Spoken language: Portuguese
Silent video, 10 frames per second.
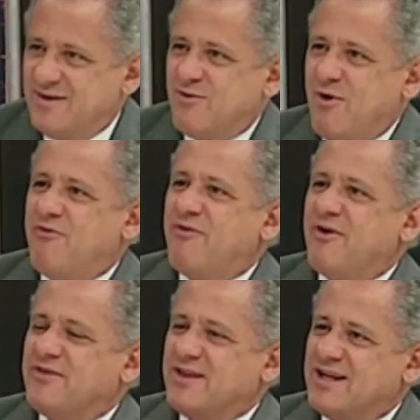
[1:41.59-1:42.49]
Qual foi a
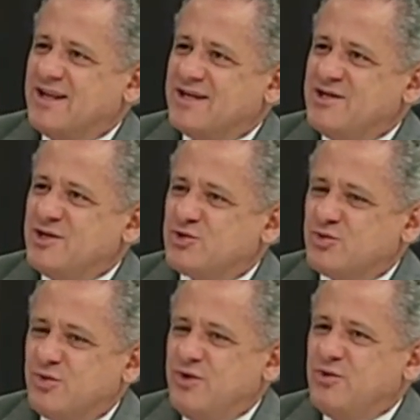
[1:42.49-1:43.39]
finalidade disso
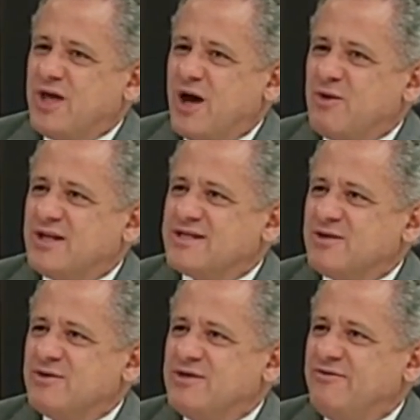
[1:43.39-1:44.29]
e o que aconteceu
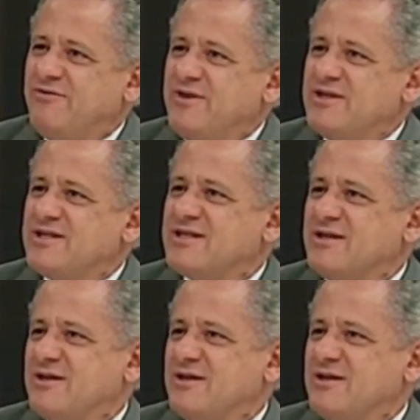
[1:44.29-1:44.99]
25,